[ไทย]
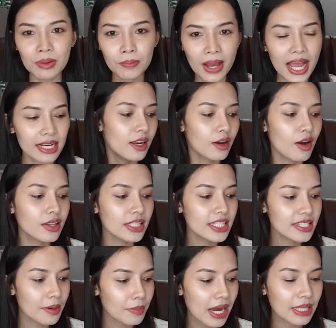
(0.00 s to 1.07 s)
มาก ๆ แล้วก็ที่
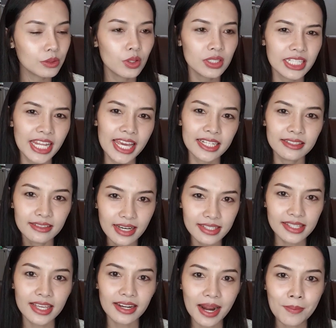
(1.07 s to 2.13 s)
สำคัญตัวนี้เนี่ยเนื้อเซ
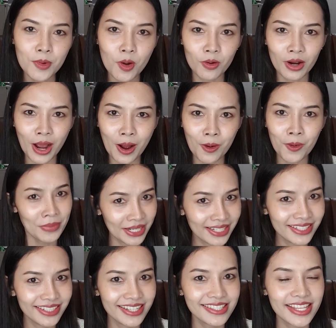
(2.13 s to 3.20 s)
รั่มของเขาเป็น
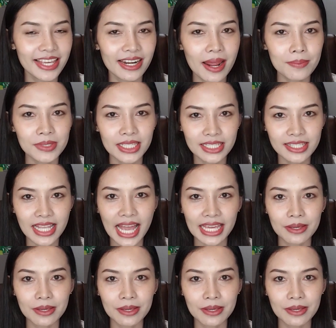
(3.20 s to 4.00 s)
เนื้อเซรั่มสีใส